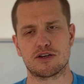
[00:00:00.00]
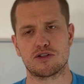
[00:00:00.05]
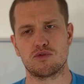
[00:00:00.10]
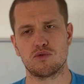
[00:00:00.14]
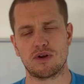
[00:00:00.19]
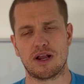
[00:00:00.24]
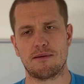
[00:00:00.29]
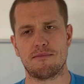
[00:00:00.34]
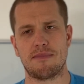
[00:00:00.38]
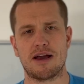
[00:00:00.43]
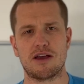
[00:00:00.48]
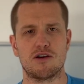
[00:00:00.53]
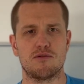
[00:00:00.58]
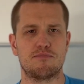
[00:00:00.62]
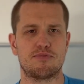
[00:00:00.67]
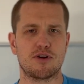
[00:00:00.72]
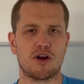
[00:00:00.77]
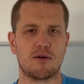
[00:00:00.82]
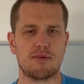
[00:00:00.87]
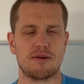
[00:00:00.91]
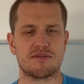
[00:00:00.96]
które mają
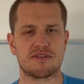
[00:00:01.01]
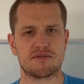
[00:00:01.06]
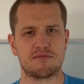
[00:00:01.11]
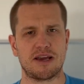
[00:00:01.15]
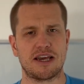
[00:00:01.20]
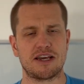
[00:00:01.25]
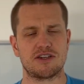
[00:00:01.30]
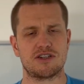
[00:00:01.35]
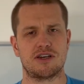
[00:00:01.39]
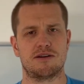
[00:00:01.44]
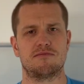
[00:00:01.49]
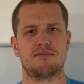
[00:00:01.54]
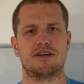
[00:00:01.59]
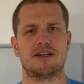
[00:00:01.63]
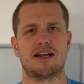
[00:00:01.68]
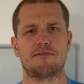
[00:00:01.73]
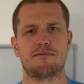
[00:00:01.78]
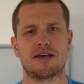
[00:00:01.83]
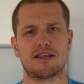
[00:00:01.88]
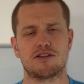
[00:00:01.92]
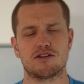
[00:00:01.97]
problem z mięśniem
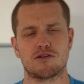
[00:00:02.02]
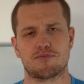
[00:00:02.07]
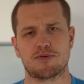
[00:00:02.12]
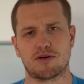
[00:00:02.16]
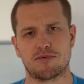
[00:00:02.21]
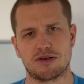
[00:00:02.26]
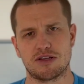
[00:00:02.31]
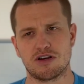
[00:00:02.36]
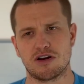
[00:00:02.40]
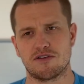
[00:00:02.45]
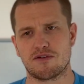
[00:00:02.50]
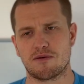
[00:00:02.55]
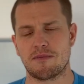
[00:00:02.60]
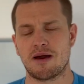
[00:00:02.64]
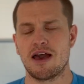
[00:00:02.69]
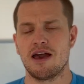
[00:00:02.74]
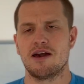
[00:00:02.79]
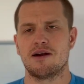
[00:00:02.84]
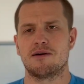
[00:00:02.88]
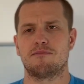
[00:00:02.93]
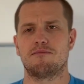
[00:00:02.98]
ramienno-promieniowym,
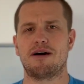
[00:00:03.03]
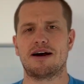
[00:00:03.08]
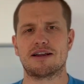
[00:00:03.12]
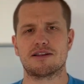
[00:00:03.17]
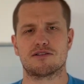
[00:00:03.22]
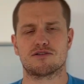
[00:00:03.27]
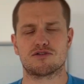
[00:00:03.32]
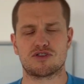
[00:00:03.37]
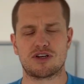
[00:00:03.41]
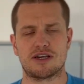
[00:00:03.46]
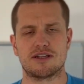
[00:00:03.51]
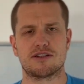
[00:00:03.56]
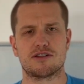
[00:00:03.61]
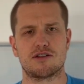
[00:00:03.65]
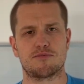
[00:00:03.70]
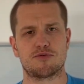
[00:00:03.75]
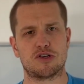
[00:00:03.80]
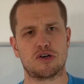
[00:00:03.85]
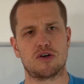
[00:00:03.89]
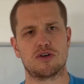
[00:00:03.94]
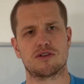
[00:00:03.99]
bardzo
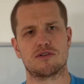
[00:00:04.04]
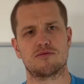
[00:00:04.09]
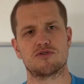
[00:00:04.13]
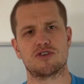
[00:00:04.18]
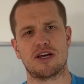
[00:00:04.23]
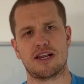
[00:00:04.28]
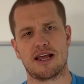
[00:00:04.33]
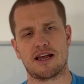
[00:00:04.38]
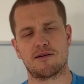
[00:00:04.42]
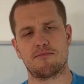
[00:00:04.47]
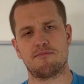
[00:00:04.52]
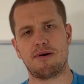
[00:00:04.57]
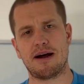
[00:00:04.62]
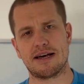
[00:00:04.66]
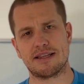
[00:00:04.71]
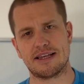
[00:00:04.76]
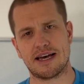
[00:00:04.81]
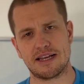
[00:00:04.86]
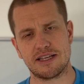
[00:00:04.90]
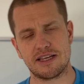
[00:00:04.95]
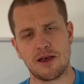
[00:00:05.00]
często przechodzą szereg
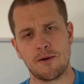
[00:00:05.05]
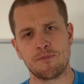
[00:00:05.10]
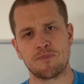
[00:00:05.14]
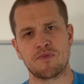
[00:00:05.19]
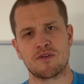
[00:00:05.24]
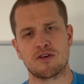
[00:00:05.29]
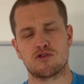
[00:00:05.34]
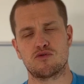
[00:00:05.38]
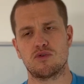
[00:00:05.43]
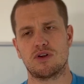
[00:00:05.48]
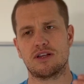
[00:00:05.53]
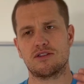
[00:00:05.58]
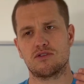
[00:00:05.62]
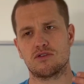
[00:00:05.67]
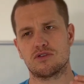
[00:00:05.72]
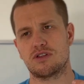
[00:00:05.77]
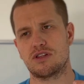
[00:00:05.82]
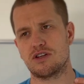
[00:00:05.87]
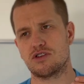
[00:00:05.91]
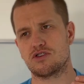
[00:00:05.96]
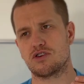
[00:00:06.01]
badań, które
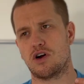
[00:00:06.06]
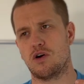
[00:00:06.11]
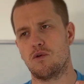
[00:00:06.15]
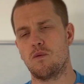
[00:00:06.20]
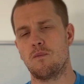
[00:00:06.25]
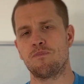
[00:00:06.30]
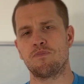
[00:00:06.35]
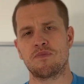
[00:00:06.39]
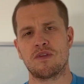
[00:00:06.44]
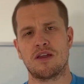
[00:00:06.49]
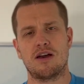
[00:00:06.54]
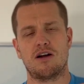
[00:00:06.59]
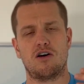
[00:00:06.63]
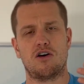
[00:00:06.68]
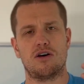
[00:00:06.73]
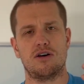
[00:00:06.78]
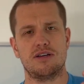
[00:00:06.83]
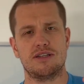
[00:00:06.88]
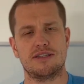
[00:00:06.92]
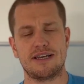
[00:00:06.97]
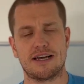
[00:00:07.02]
dotyczą
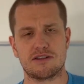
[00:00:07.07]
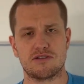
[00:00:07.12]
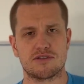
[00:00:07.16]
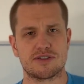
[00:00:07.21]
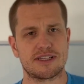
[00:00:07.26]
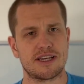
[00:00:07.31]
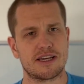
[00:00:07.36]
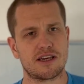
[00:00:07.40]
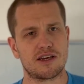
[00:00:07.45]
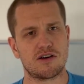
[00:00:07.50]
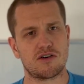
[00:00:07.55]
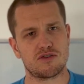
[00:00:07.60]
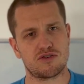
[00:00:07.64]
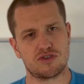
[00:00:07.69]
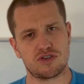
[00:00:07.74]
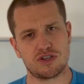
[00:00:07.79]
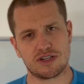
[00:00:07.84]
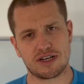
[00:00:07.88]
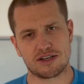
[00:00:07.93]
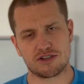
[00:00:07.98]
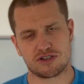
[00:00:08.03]
diagnostyki
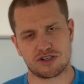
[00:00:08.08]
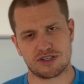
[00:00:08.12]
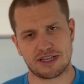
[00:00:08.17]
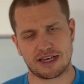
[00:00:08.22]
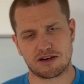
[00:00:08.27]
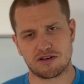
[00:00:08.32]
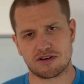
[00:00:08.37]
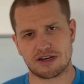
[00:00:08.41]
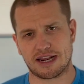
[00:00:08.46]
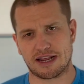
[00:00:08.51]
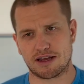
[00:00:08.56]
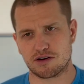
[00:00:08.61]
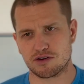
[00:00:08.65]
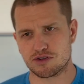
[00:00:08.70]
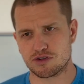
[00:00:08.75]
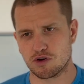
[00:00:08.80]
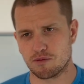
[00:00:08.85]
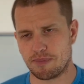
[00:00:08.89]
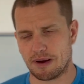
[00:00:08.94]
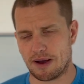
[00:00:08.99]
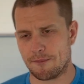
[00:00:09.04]
odcinka szyjnego
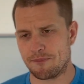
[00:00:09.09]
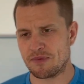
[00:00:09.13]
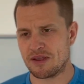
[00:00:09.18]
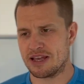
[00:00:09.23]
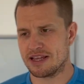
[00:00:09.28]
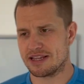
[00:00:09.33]
kręgosłupa.